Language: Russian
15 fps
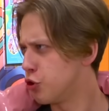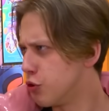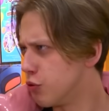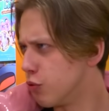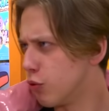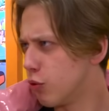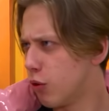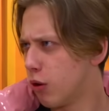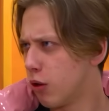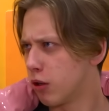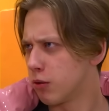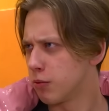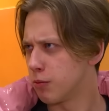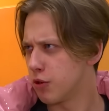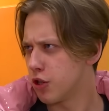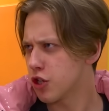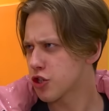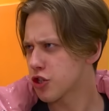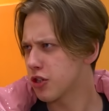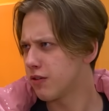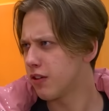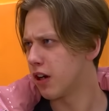Чего?
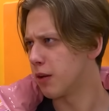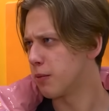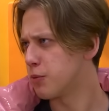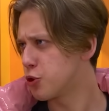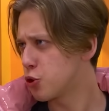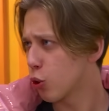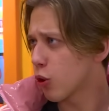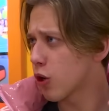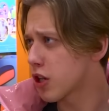Меньше давай. Пятерка